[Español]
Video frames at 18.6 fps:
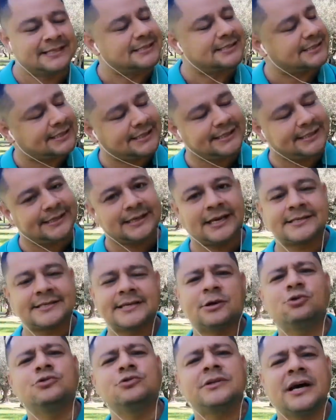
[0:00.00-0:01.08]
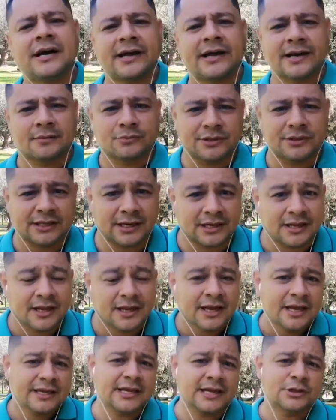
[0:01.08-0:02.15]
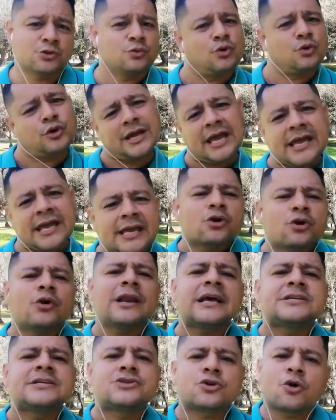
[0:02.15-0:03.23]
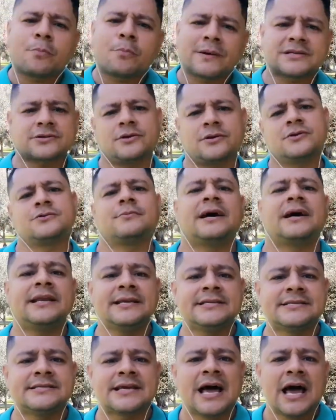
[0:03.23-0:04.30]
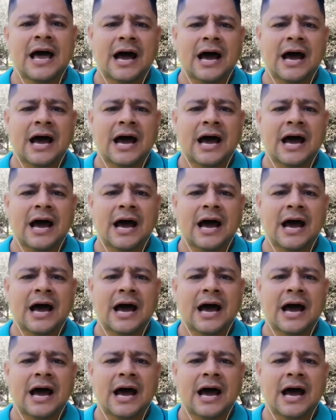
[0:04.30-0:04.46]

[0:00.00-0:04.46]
Sí, la Segunda Guerra Mundial. Y él tuvo que ir con las tropas, con los marines,